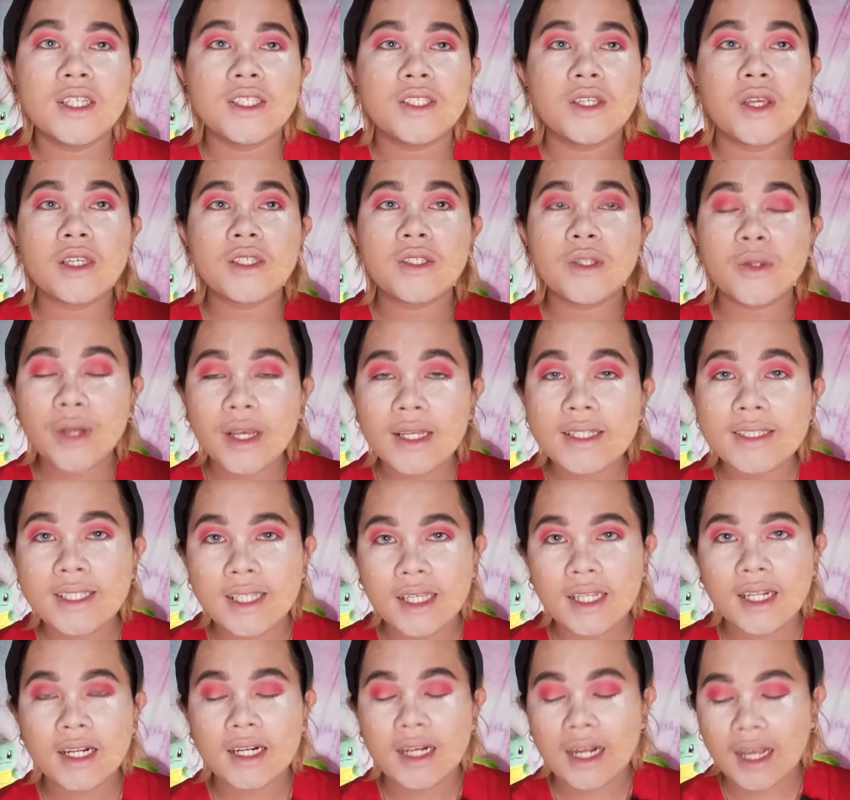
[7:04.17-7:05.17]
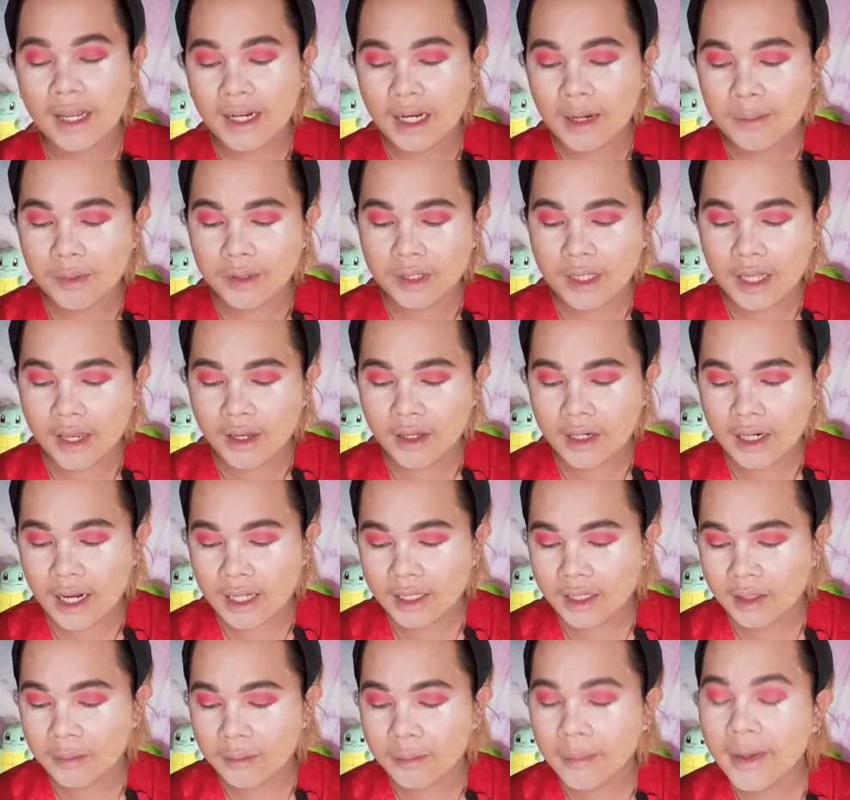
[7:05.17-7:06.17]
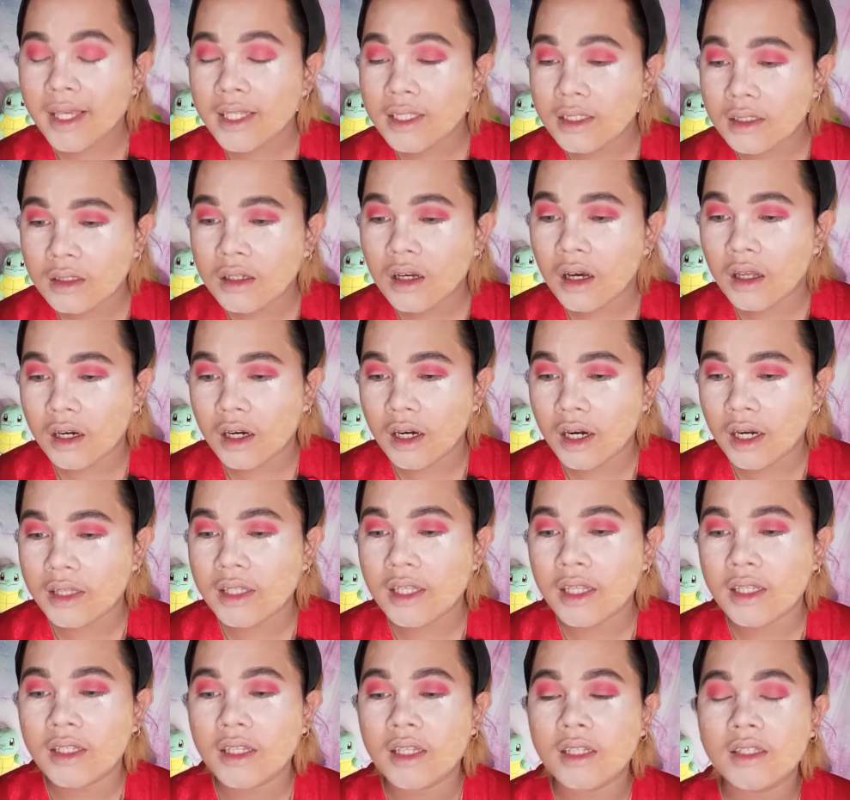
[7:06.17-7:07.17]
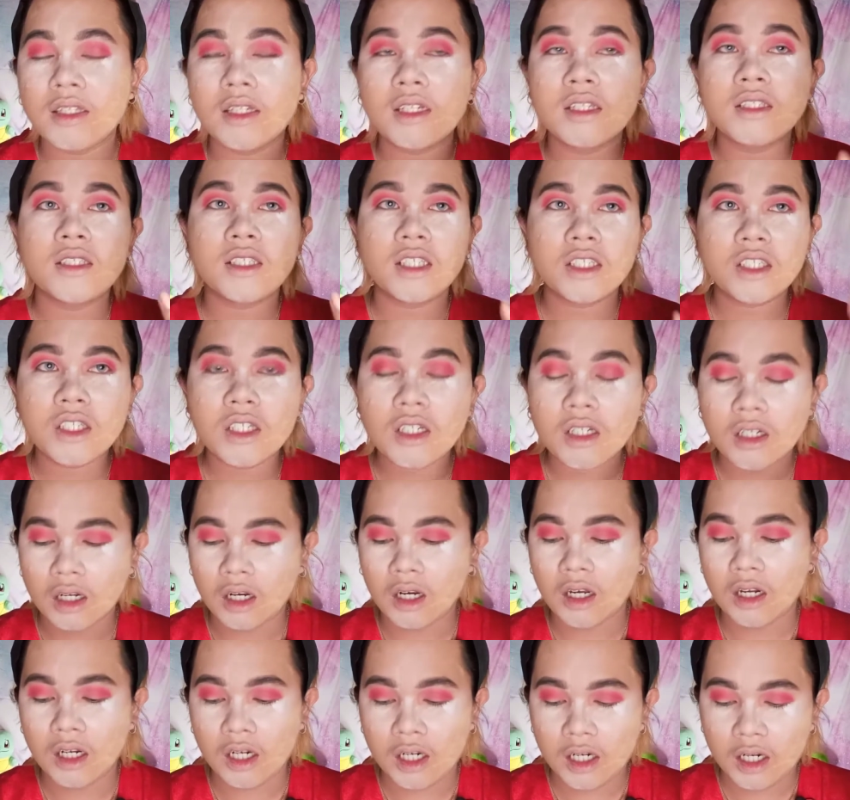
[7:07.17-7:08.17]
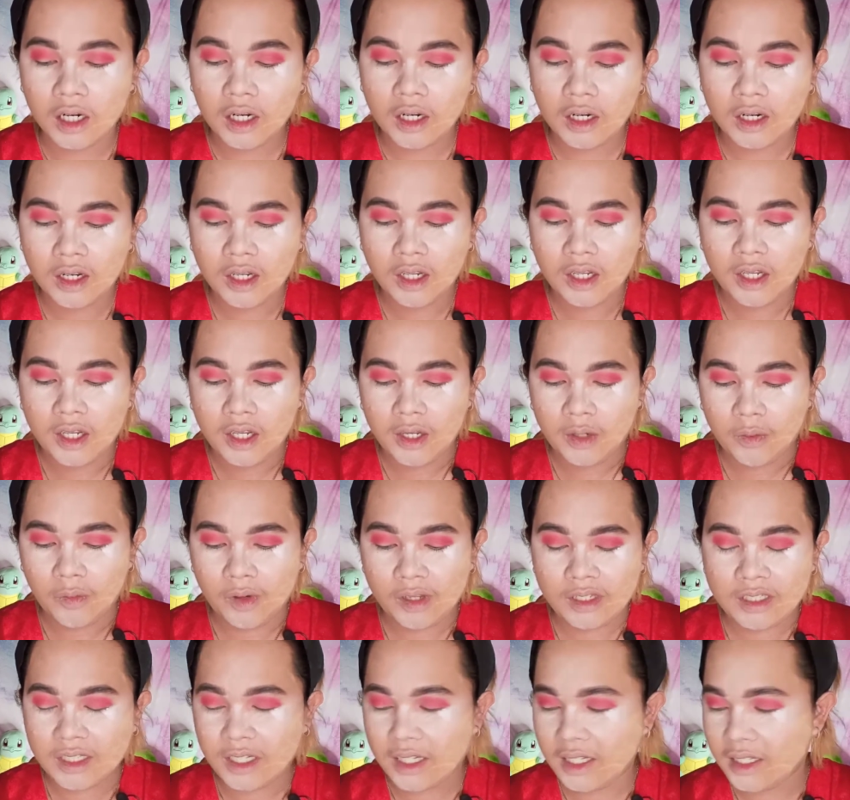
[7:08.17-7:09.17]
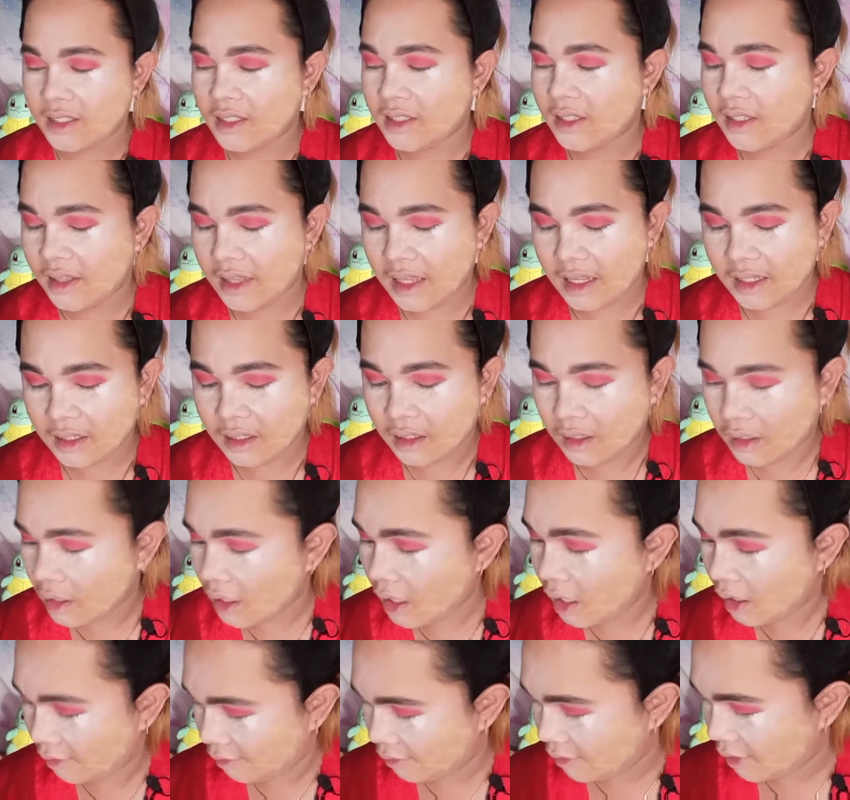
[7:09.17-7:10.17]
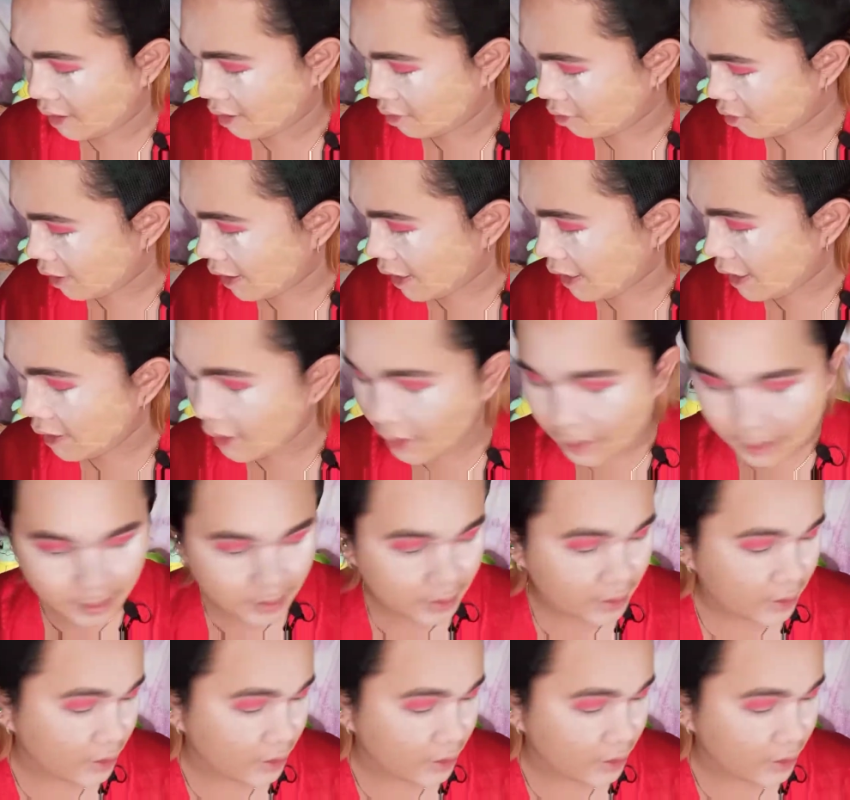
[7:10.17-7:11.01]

So as you can see, naglagay na po tayo ng ating base color and then the transition color, which is that lovely red.